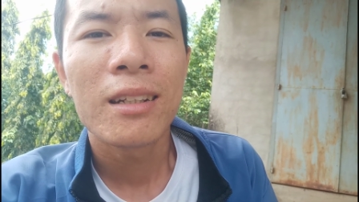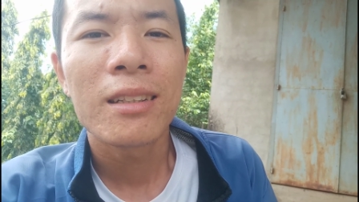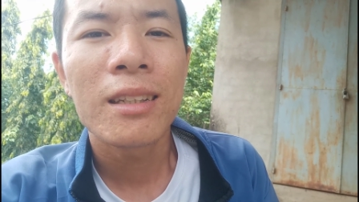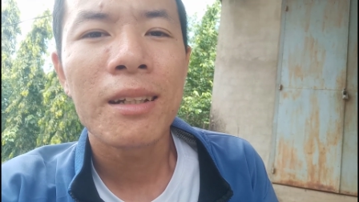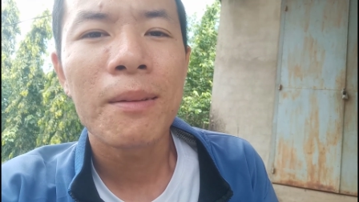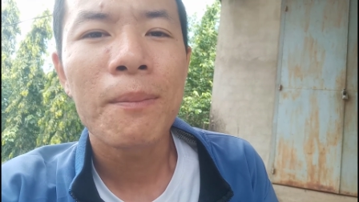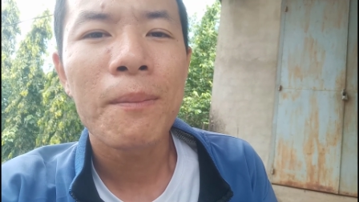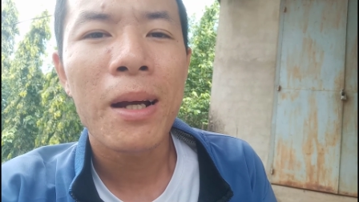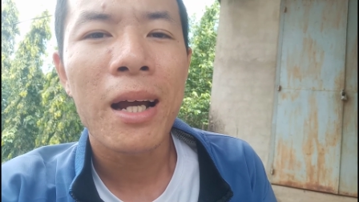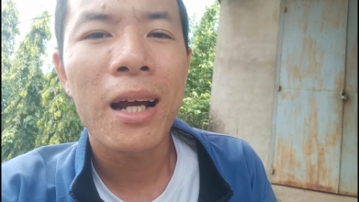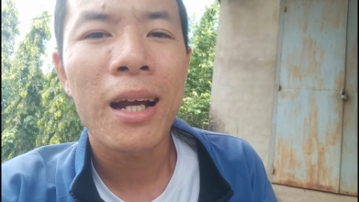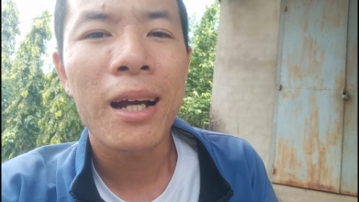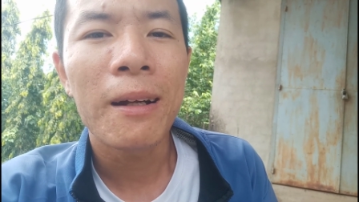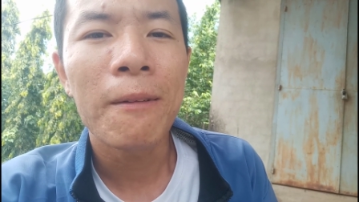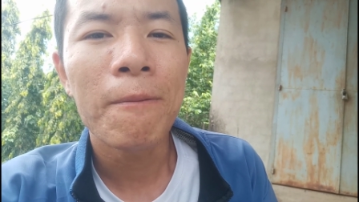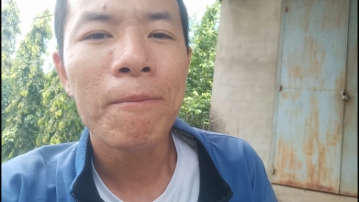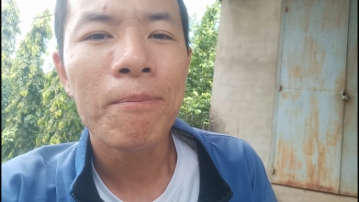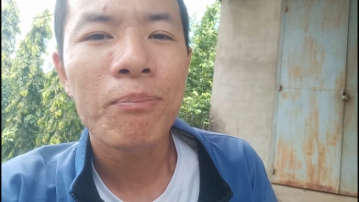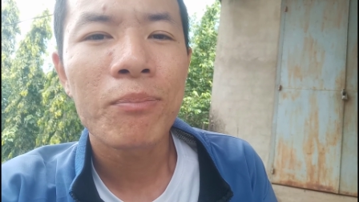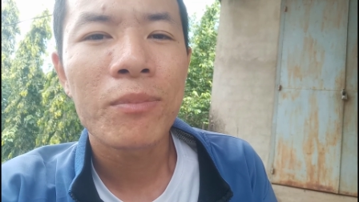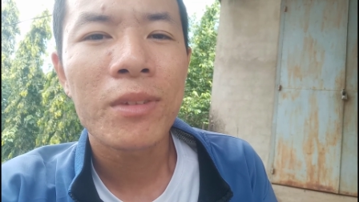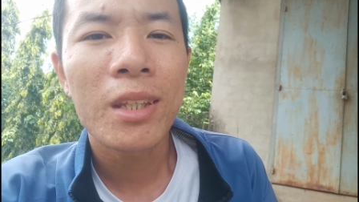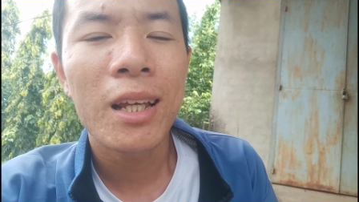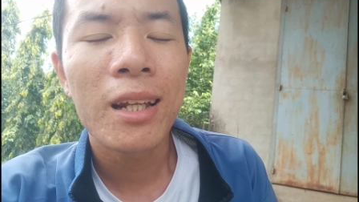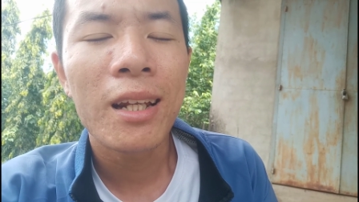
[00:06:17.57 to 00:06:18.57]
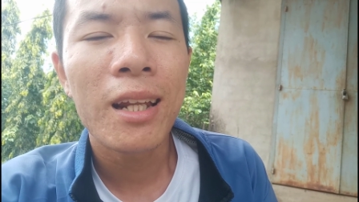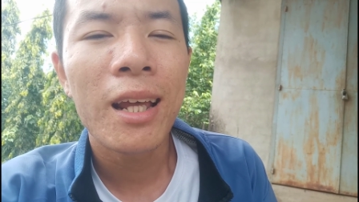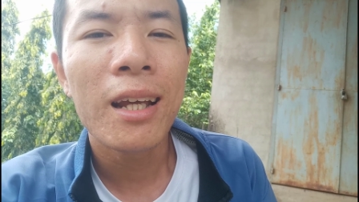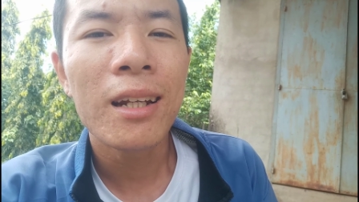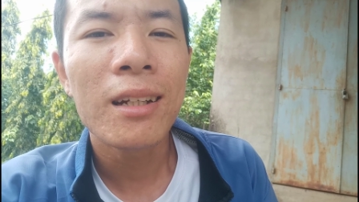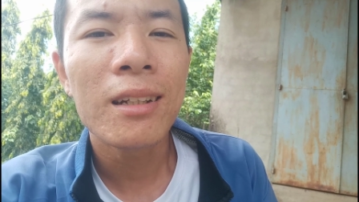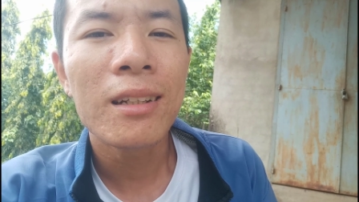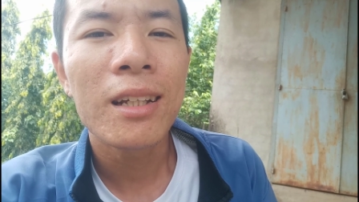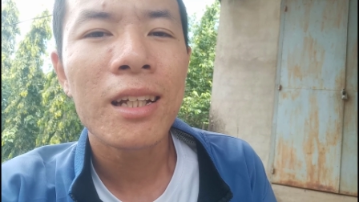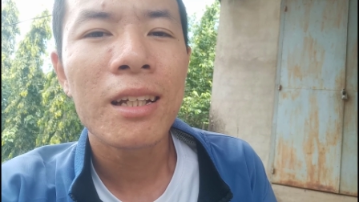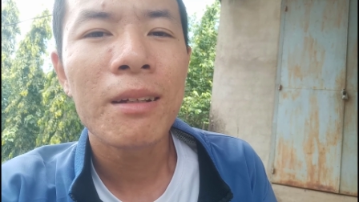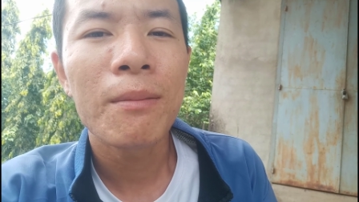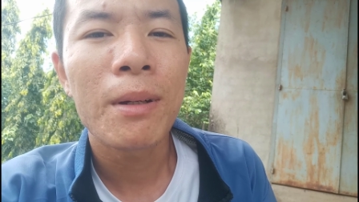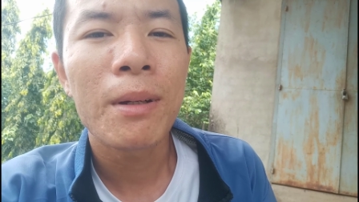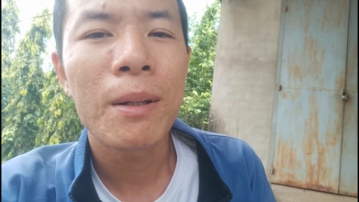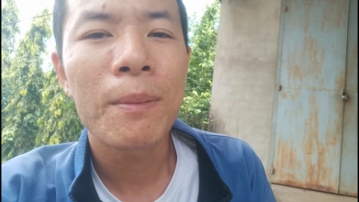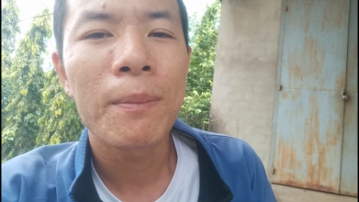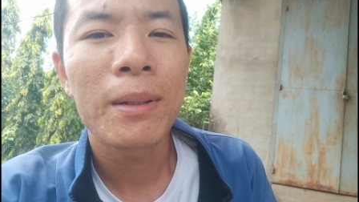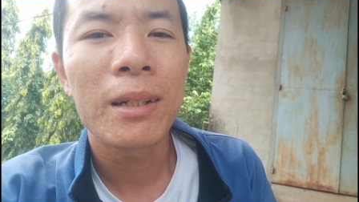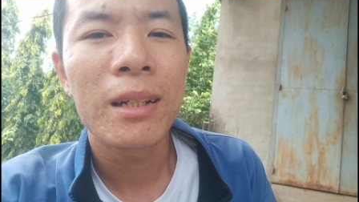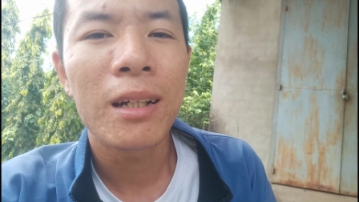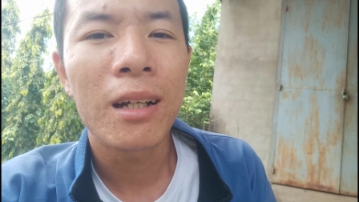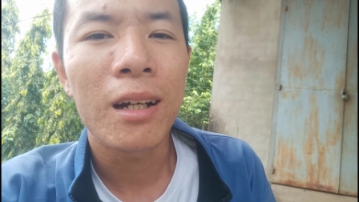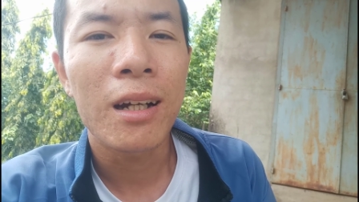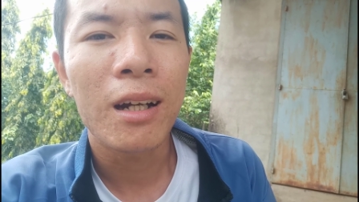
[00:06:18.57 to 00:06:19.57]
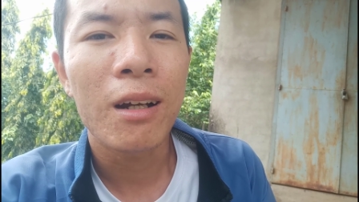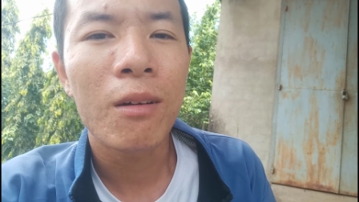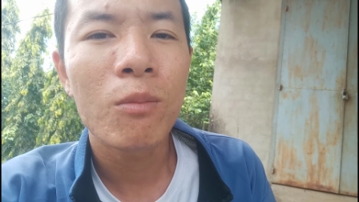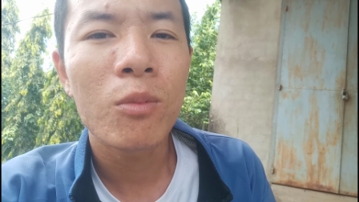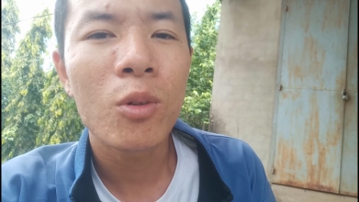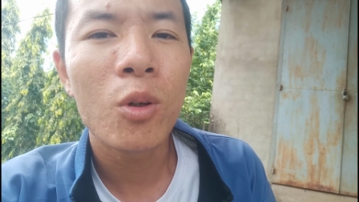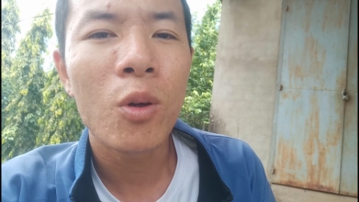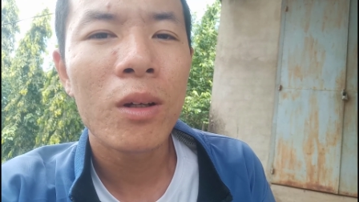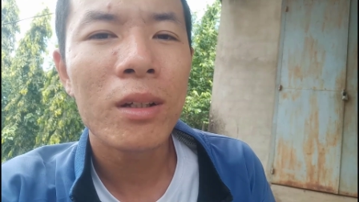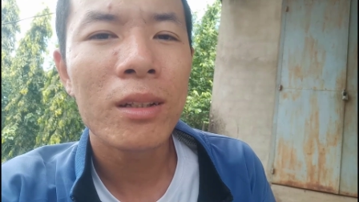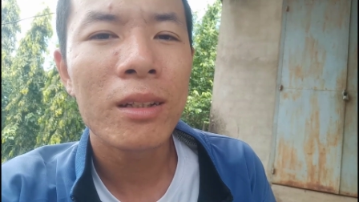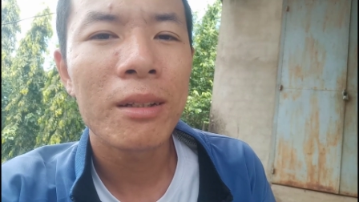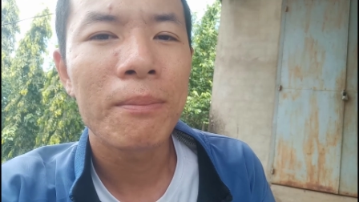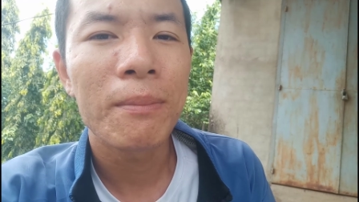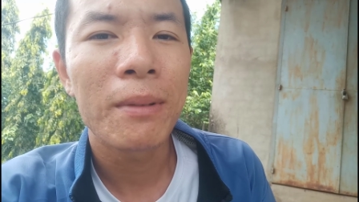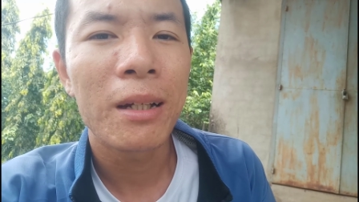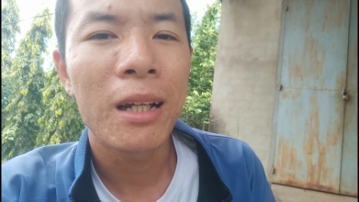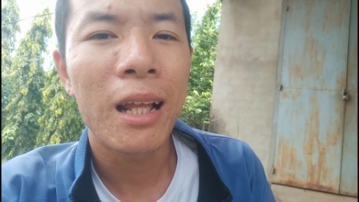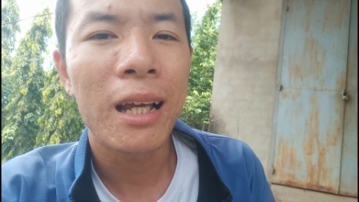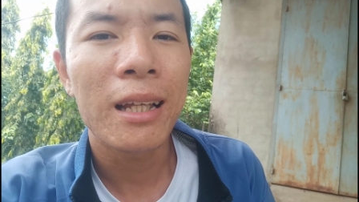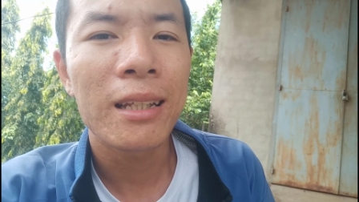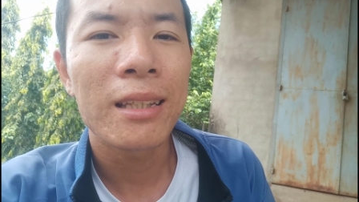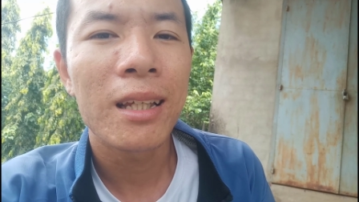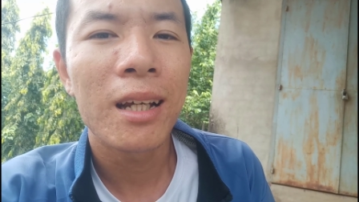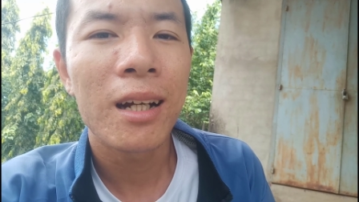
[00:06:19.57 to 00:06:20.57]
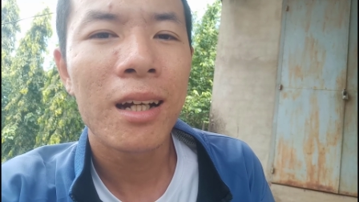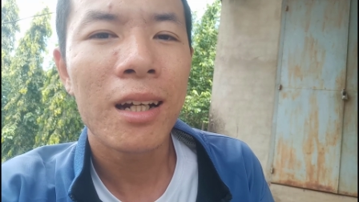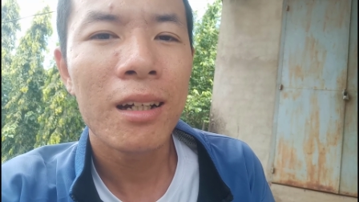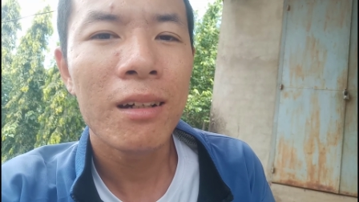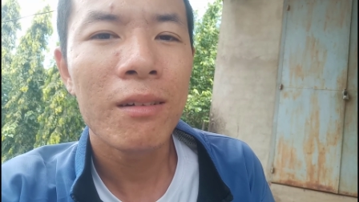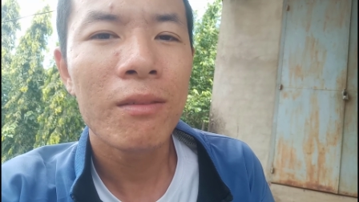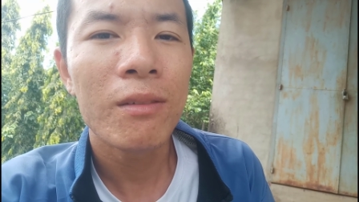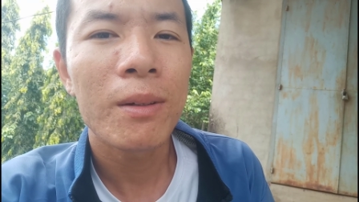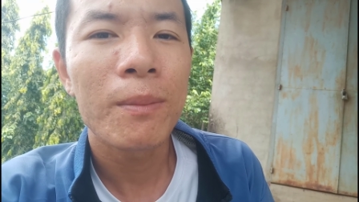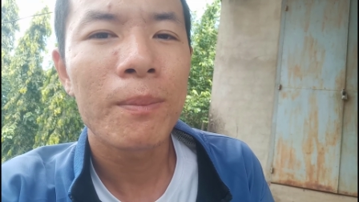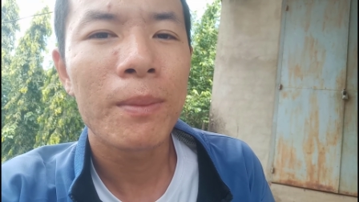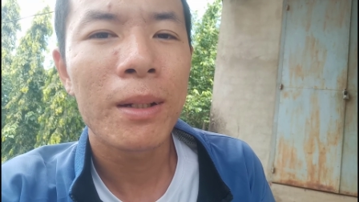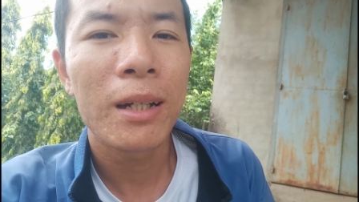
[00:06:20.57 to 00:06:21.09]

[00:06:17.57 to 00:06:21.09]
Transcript: Nhưng mà trên hết khi mà mình không nuôi thì mình lại nhớ, và